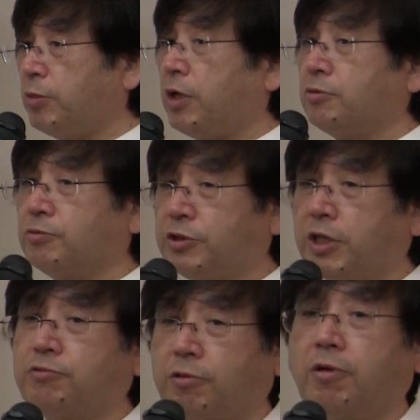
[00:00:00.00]
まあ、売っ
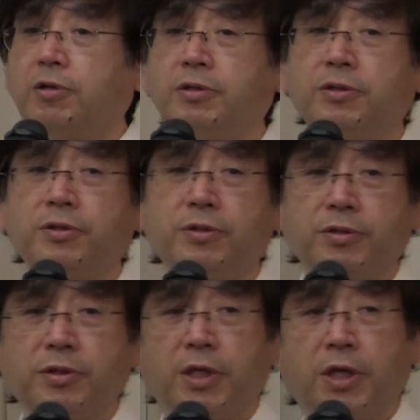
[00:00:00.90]
ていくと
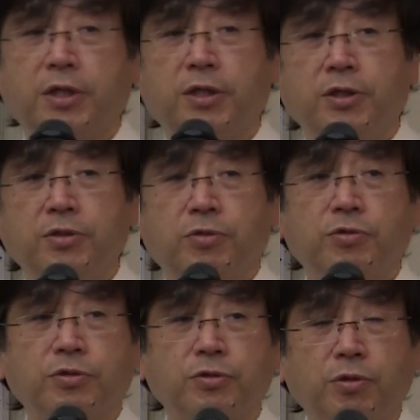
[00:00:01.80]
でそ
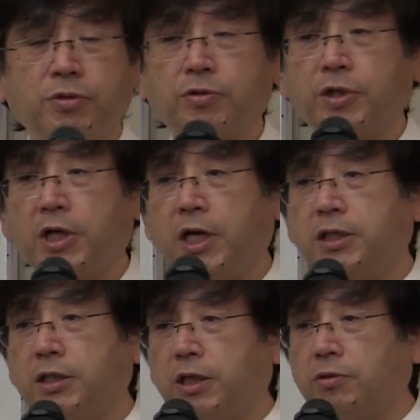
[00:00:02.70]
うするとそれ
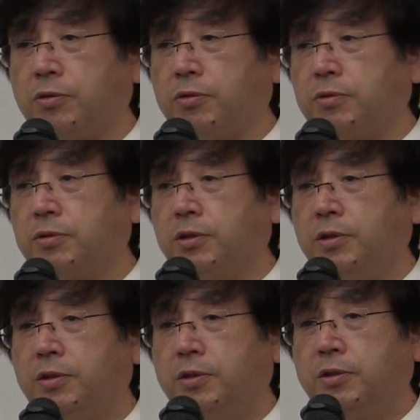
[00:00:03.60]
があの
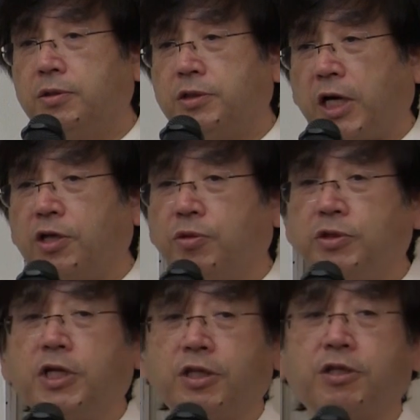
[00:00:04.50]
産
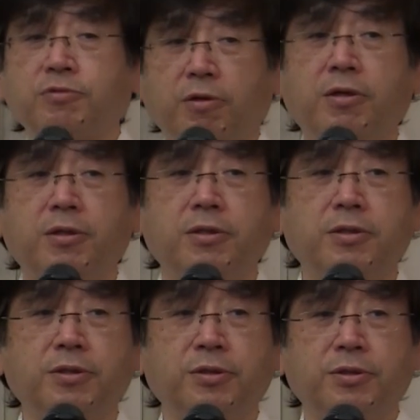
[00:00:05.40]
業になっていくと
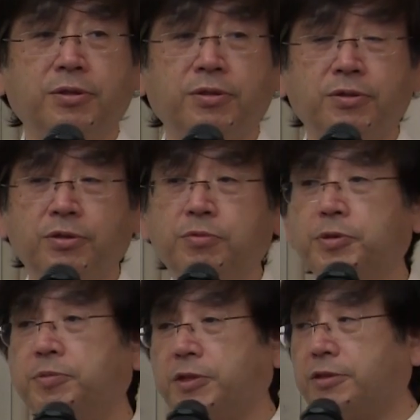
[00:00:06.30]
いう
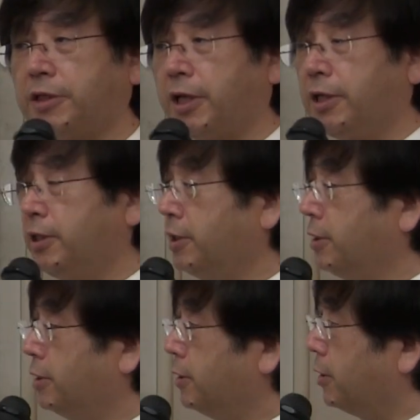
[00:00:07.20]
部分ですね、
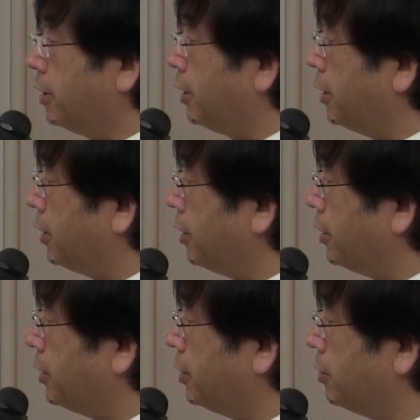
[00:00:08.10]

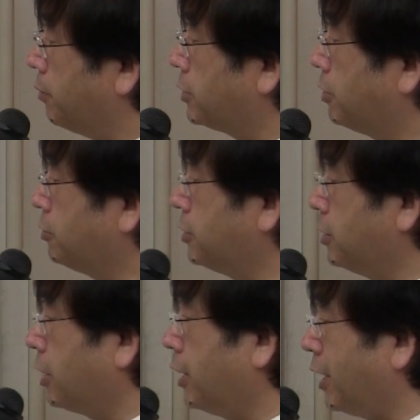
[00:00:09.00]
えー、まあ、
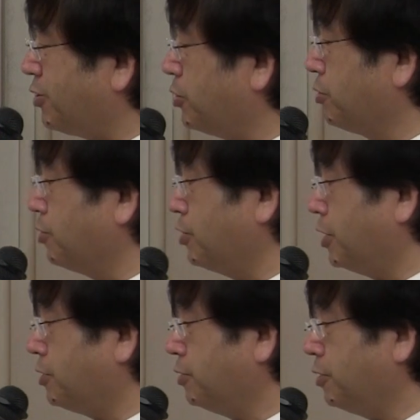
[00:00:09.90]
セルシンなんか安い薬
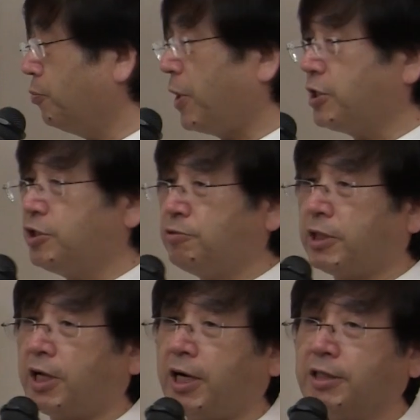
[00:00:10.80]
ですでもパキシル
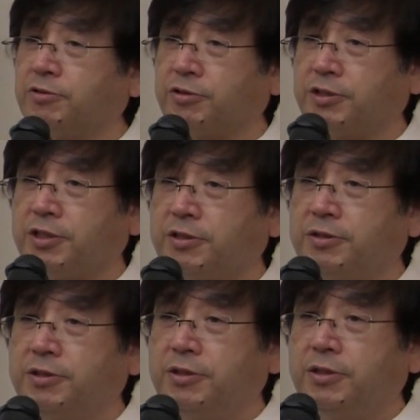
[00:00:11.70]
は高い薬です